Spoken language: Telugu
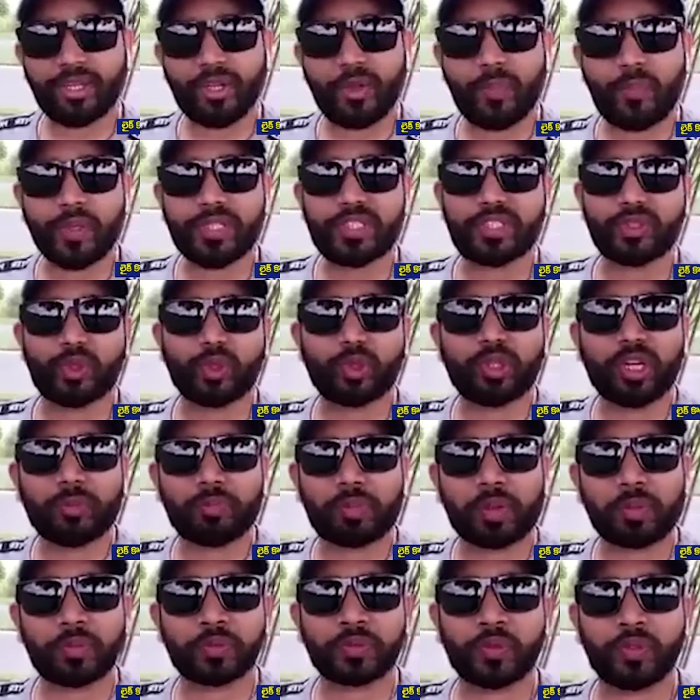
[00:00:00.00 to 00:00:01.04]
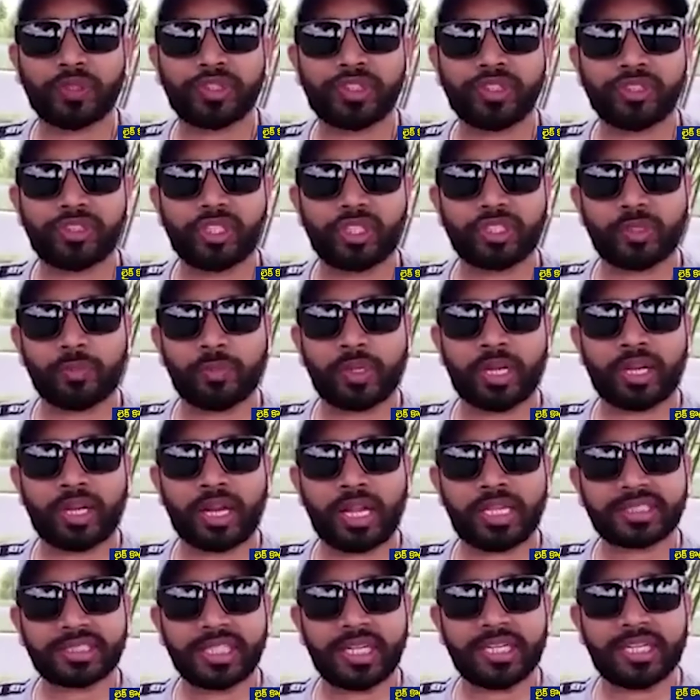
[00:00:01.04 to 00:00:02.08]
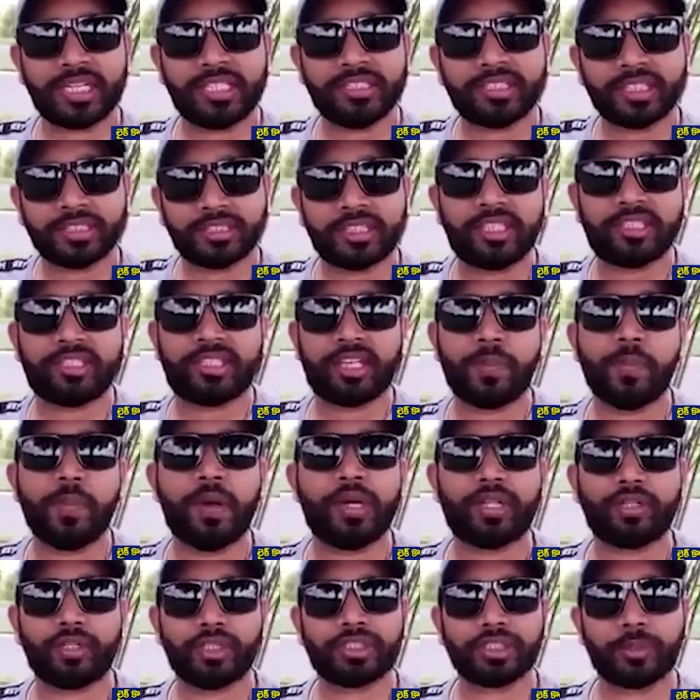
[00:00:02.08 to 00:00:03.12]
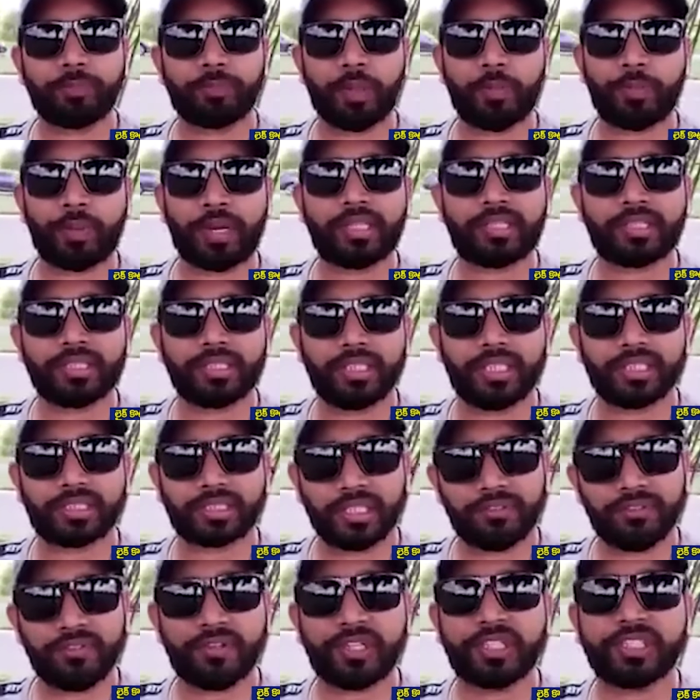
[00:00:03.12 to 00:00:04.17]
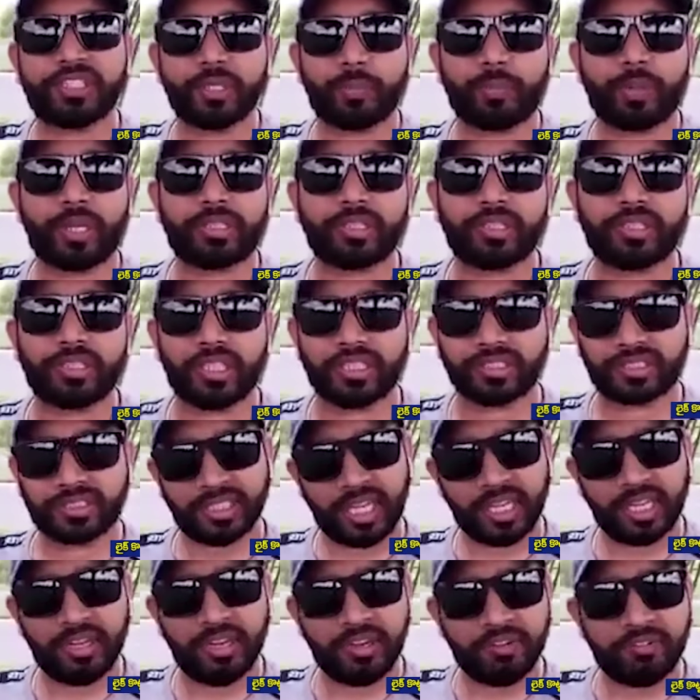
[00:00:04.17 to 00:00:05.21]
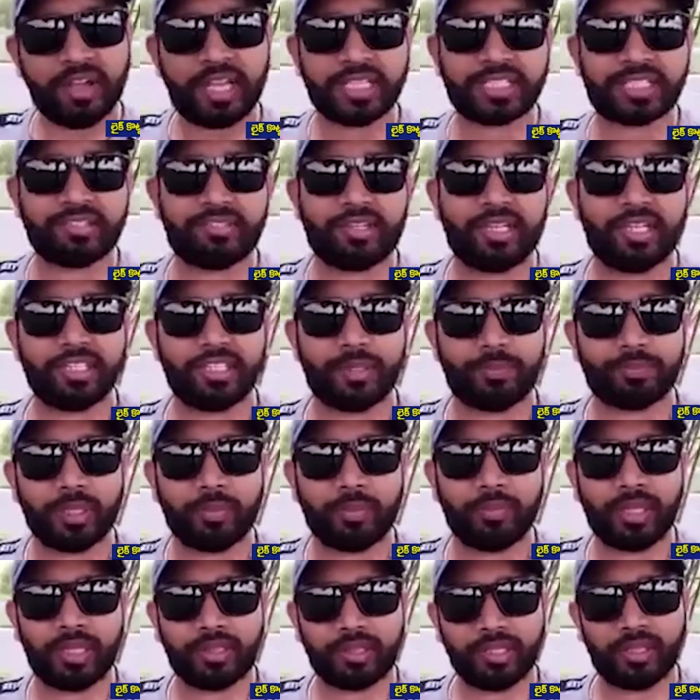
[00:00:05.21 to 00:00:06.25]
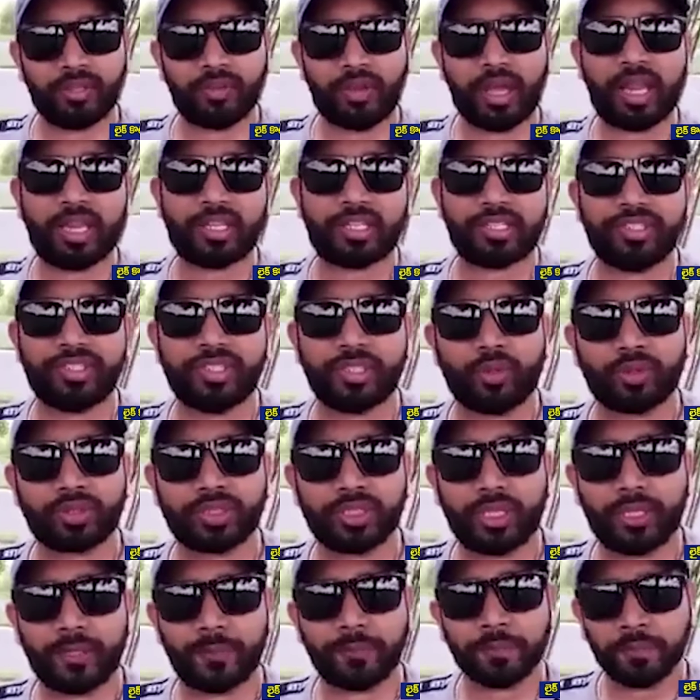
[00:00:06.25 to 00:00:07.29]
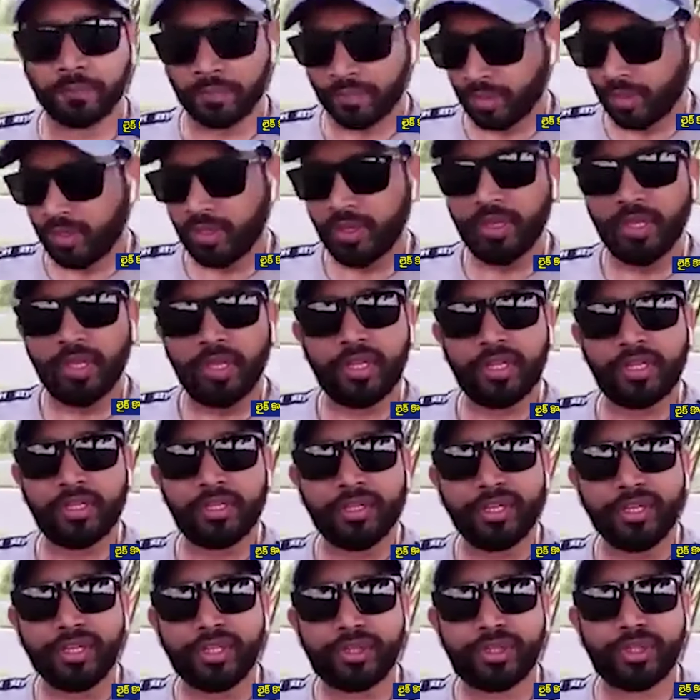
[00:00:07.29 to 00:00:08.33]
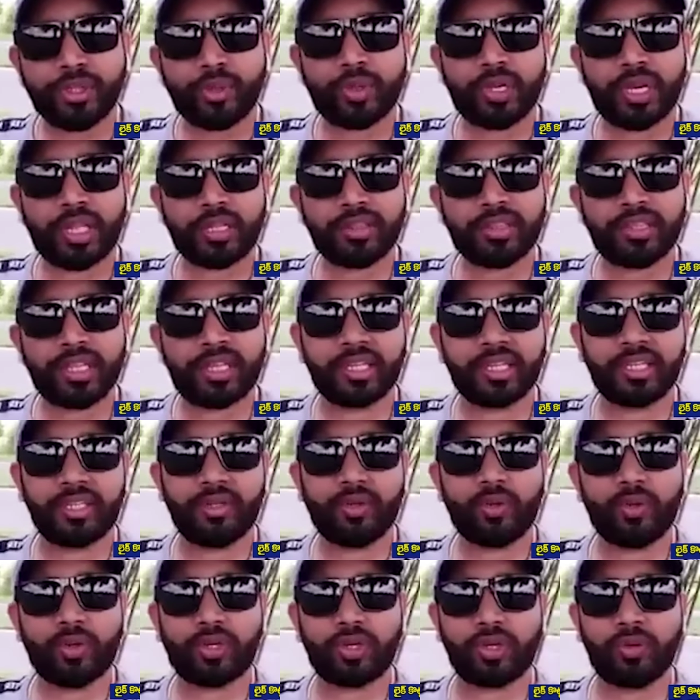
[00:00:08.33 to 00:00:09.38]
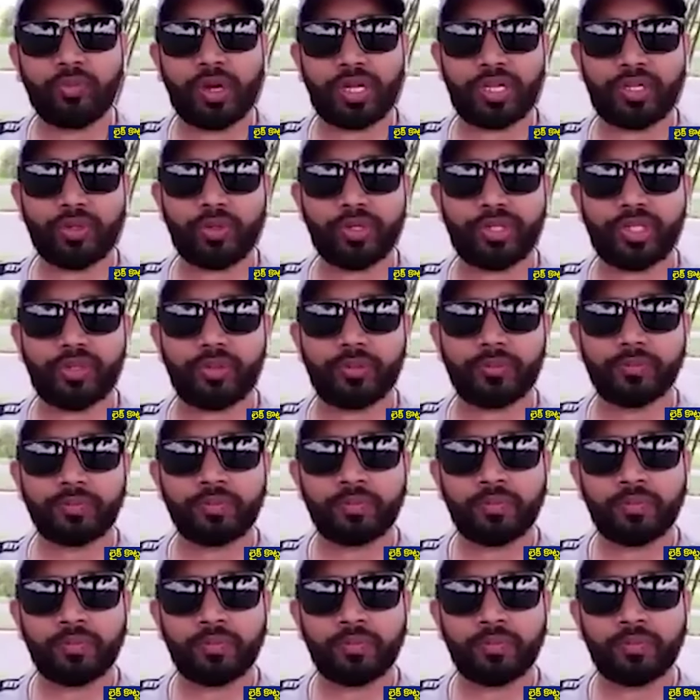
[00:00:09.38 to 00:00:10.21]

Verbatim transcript: రాష్ట్రంలో పిచ్చితుగులకు ప్రభుత్వం వచ్చిన తర్వాత మన రాష్ట్రానికి ఎంత దరిద్రం పట్టిందో చెప్పే ప్రయత్నం చేస్తాం వివరించే ప్రయత్నం చేస్తాం అన్ని వాస్తవాలే చెప్తాం మీ అందరూ ఆలకించండి ఒకసారి నిరుద్యోగులందరి నోట్లో మట్టి కొట్టాడు